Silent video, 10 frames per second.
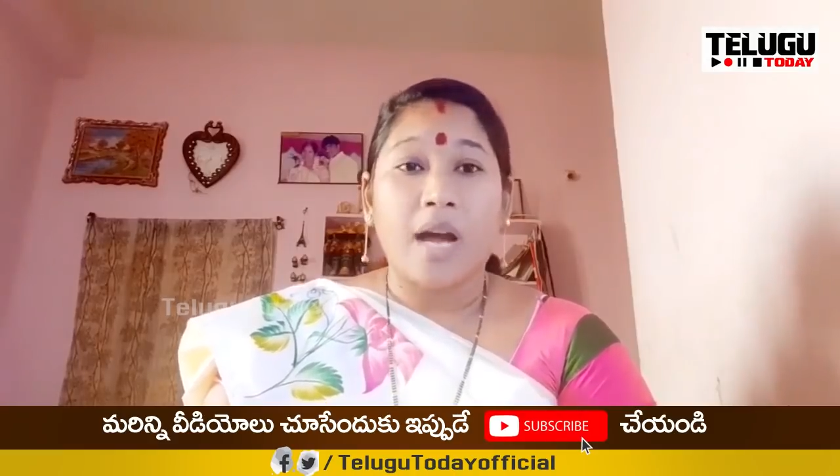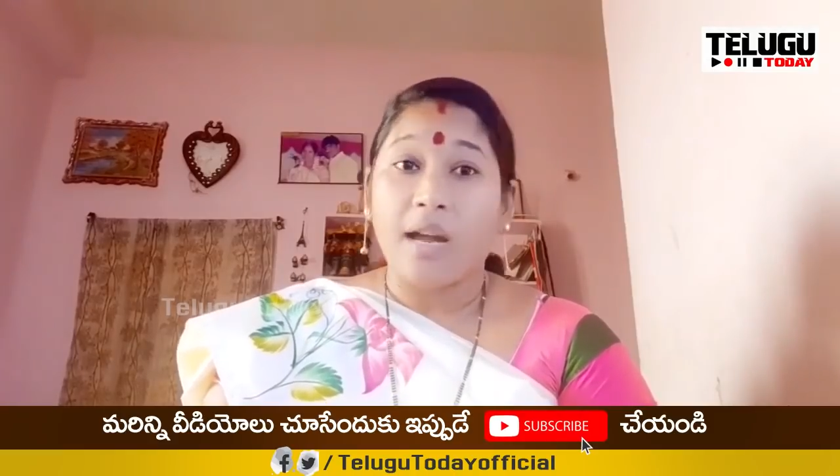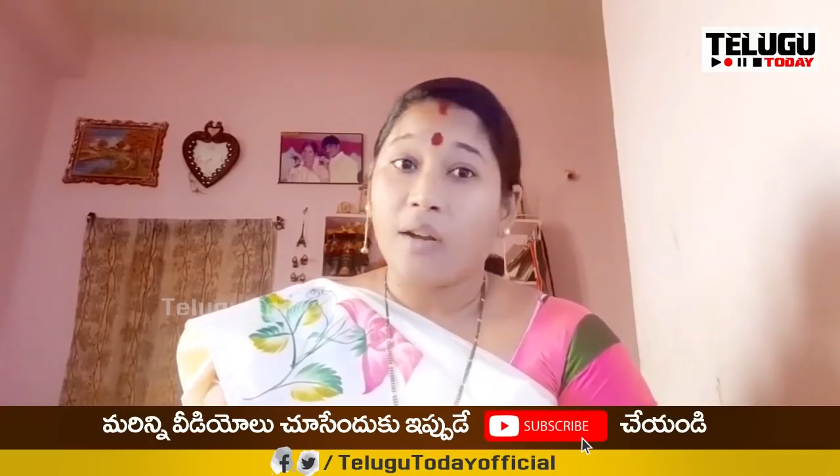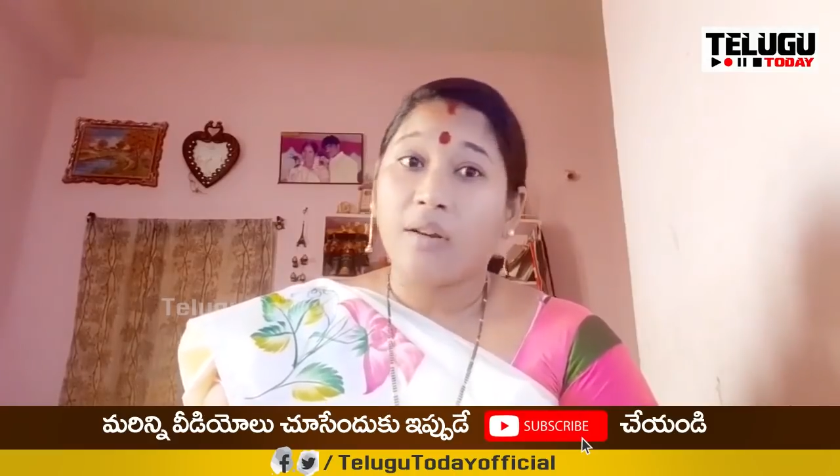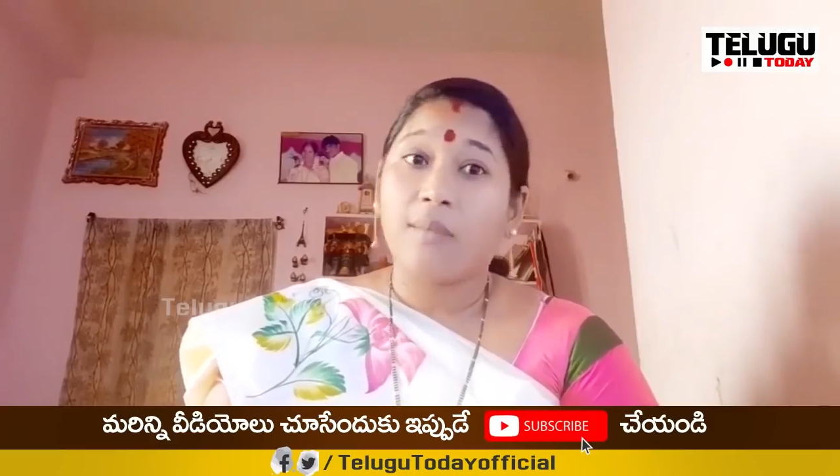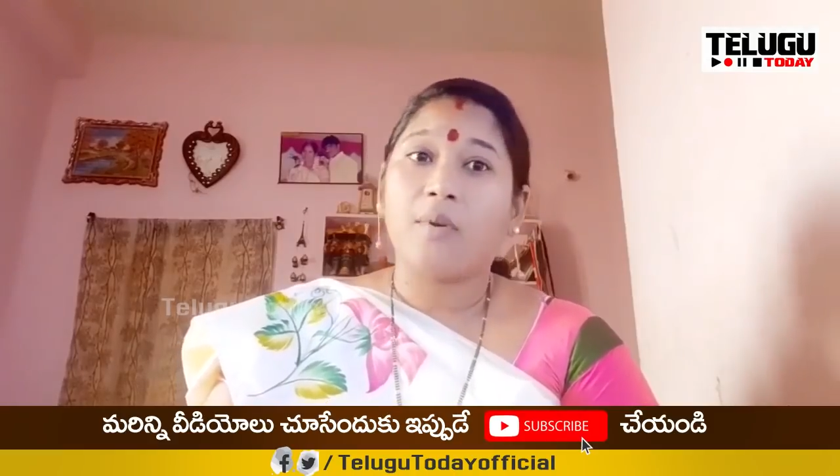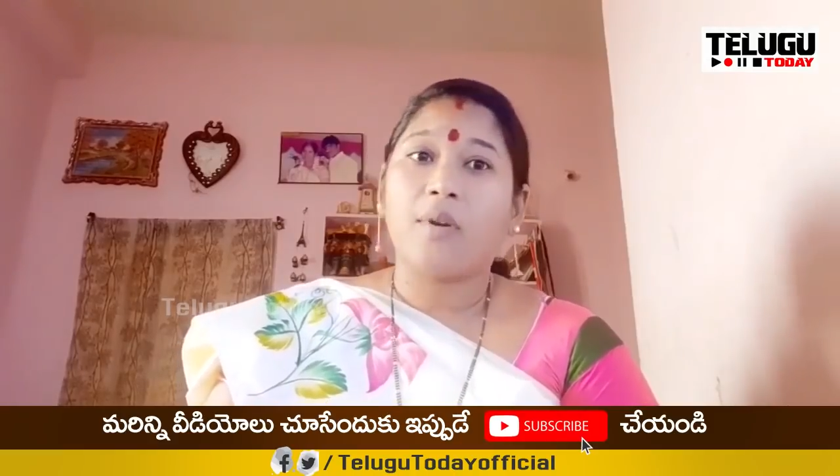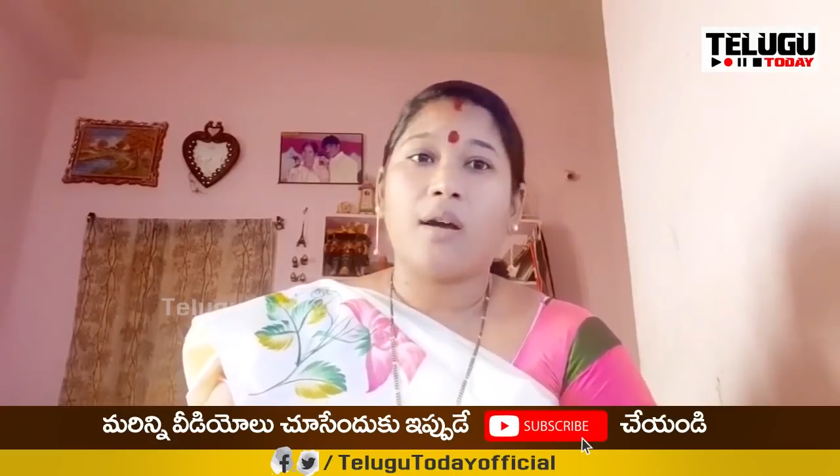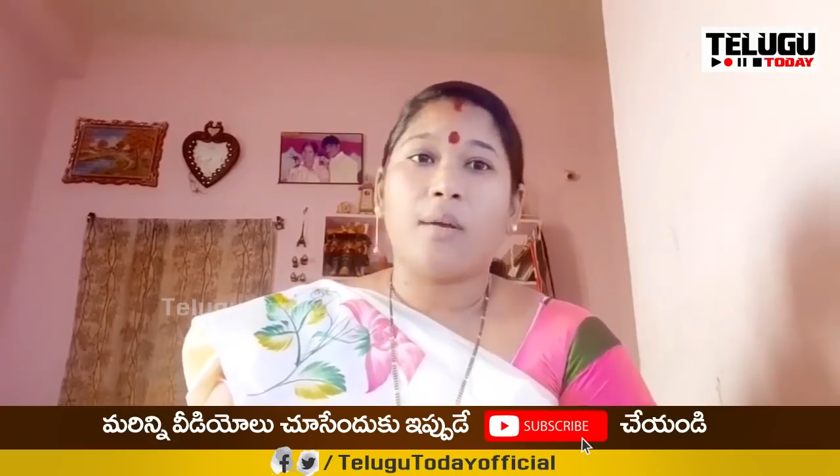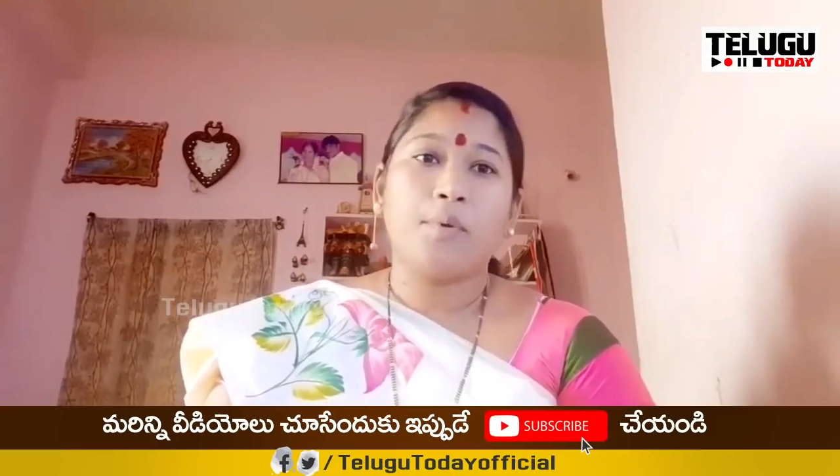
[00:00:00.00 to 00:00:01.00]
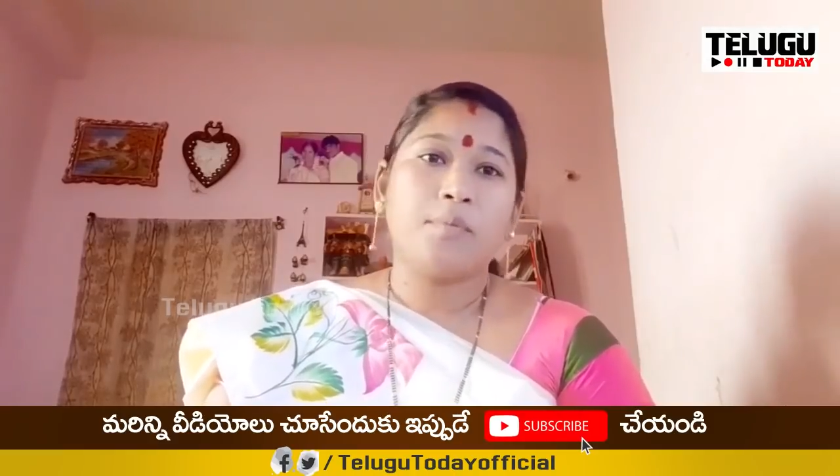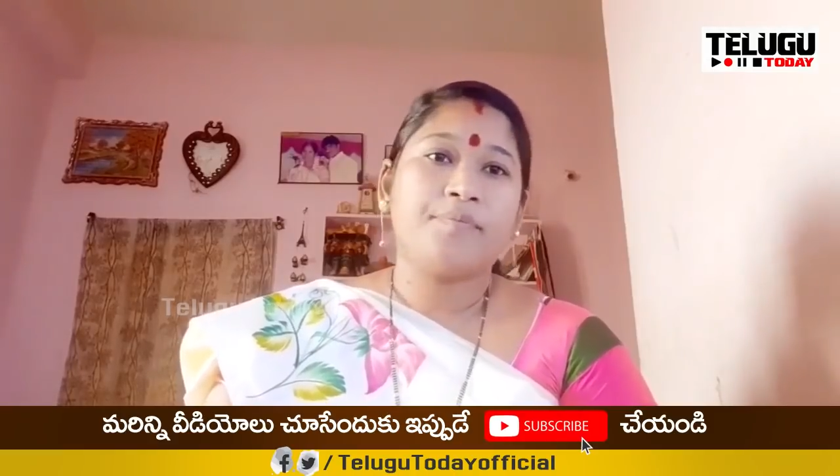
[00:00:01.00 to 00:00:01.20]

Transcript: నాయకులం ఉన్నాము